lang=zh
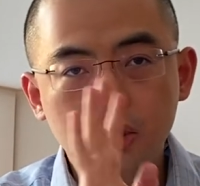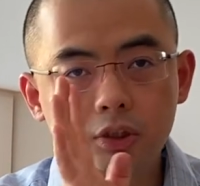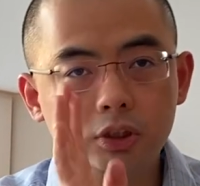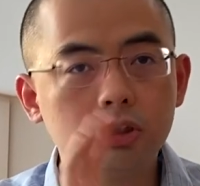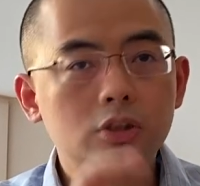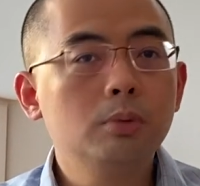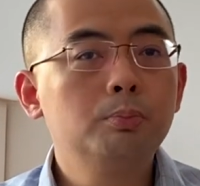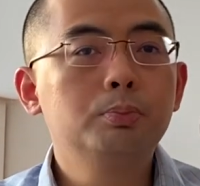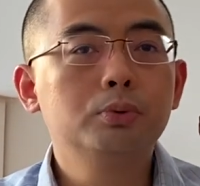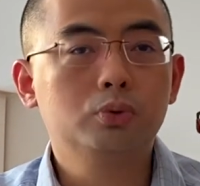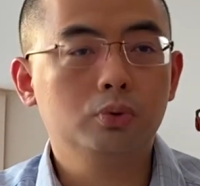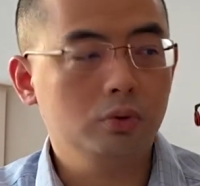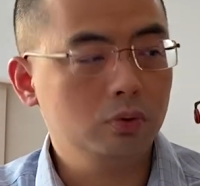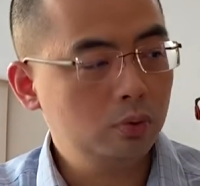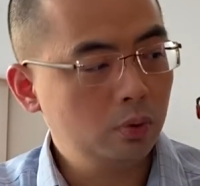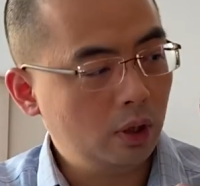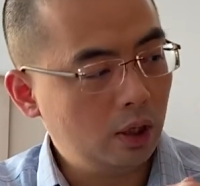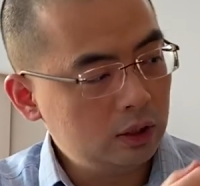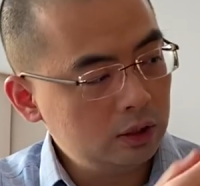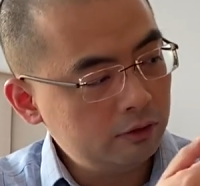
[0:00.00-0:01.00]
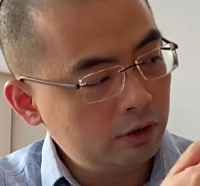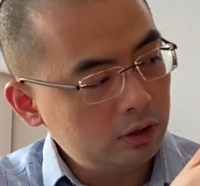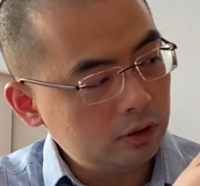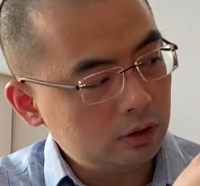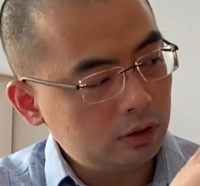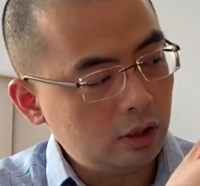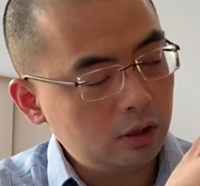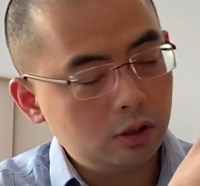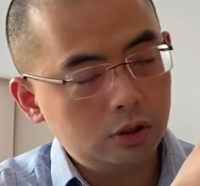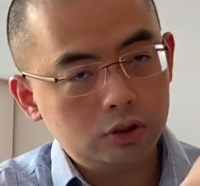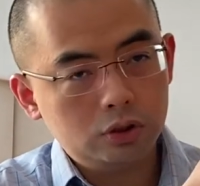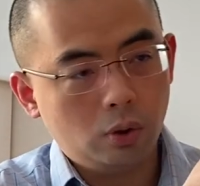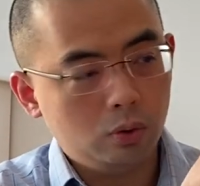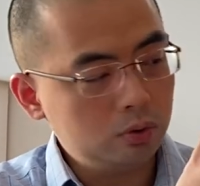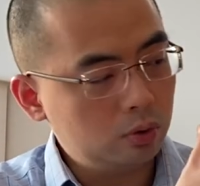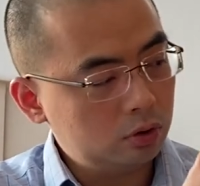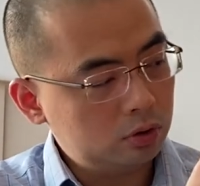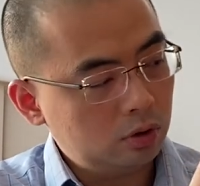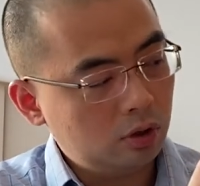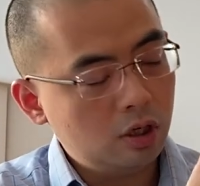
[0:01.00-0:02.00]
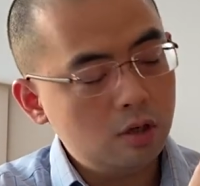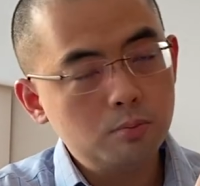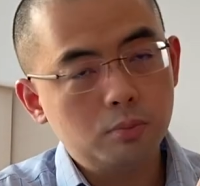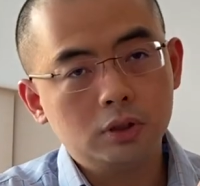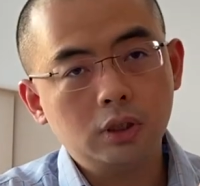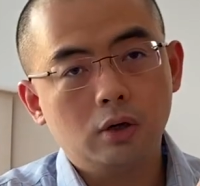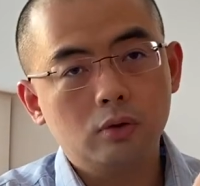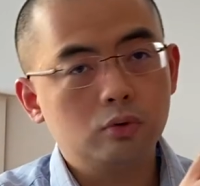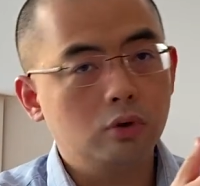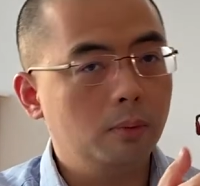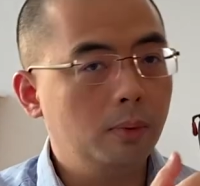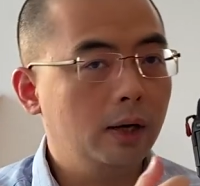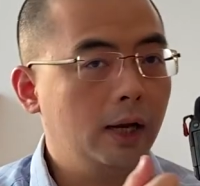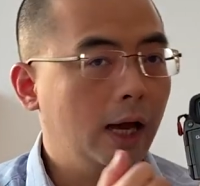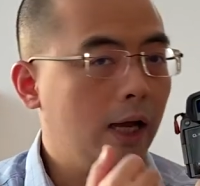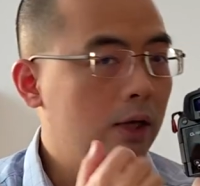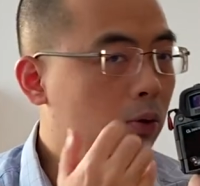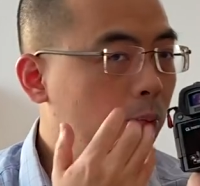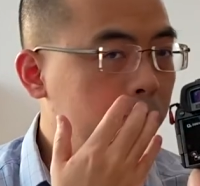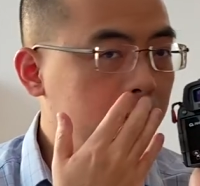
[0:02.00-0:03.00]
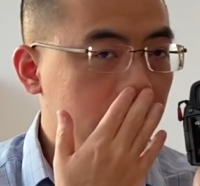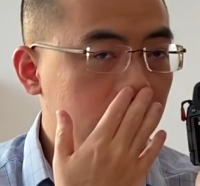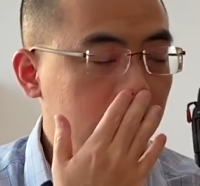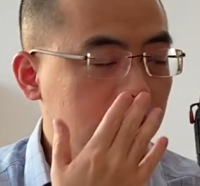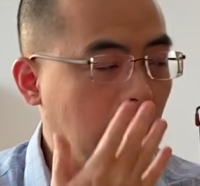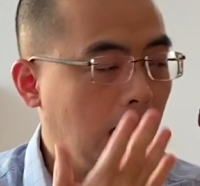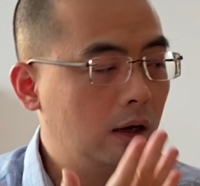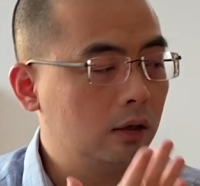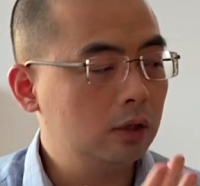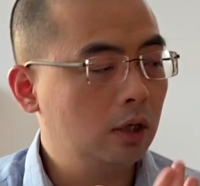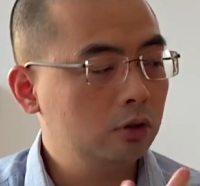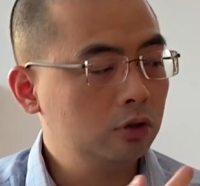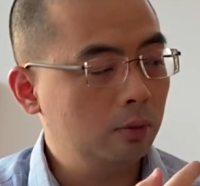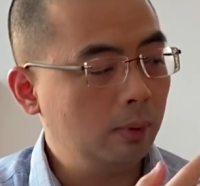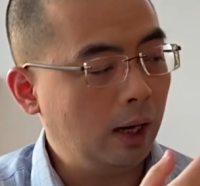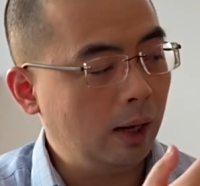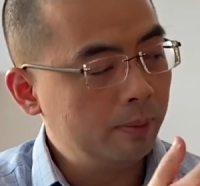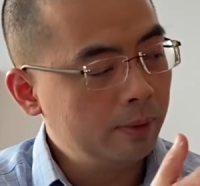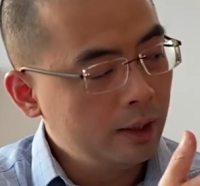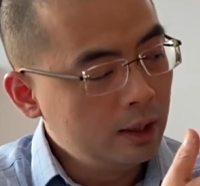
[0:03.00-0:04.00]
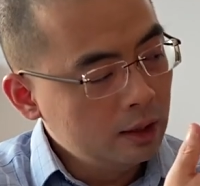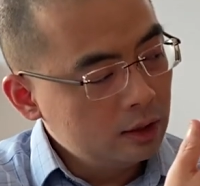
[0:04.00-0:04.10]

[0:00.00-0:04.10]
其实不准确，因为你那个手有时候摁不到左边来，有鼻子挡着，对吧？